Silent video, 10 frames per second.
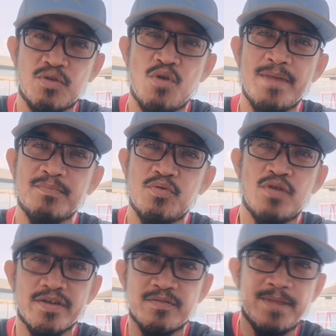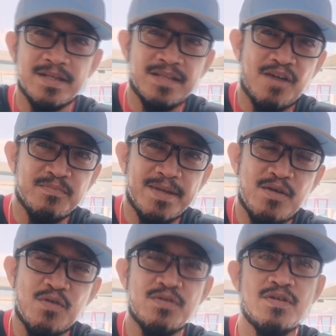mag-comment po kayo down
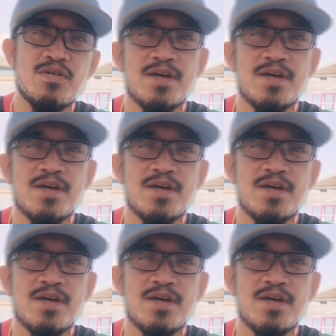below. No?